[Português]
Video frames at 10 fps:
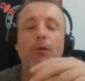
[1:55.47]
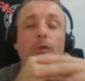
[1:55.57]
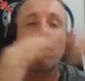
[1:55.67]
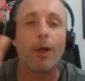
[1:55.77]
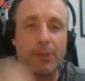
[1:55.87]

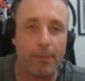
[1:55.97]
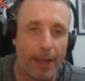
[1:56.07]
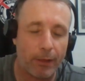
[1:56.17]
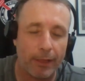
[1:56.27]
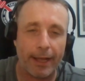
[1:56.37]
com dois
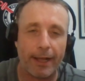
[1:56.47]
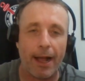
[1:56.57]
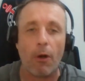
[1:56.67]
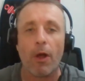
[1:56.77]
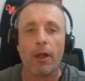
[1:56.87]
metros
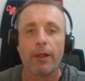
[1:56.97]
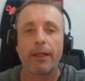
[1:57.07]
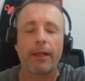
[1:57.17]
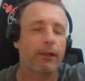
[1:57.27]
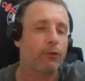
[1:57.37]
legal.
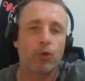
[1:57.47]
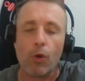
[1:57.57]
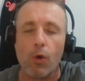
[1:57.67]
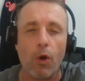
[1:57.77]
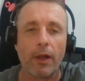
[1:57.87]
O
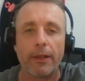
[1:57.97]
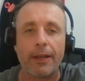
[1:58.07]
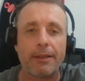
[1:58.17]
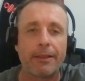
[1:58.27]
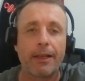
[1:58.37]
jogo rolando,
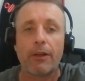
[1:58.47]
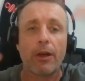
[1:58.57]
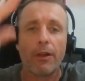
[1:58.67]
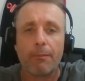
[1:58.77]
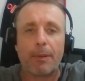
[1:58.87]
ele não,
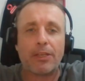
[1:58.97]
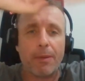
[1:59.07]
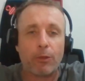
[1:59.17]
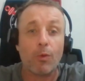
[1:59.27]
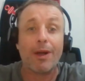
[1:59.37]
não, não,
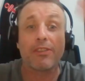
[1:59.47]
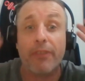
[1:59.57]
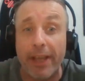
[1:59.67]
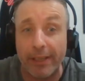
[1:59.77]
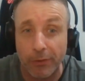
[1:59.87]
impedimento duas
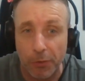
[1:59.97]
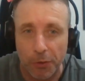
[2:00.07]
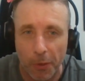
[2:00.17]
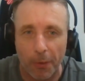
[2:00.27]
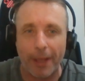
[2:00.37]
vezes no
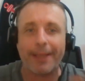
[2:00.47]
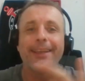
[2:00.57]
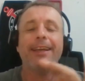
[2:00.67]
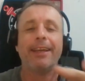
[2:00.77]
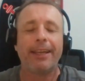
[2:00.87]
jogo, hein?
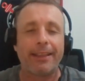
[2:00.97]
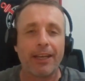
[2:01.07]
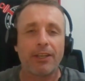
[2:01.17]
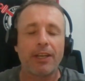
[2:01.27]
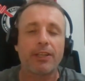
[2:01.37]
E
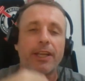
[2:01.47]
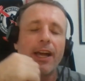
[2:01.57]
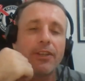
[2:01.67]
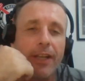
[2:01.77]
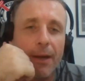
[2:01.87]
tem gente que
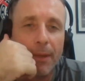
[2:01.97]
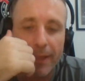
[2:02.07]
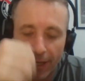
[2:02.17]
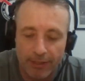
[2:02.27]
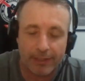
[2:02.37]
acha que a
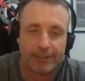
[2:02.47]
arbitragem é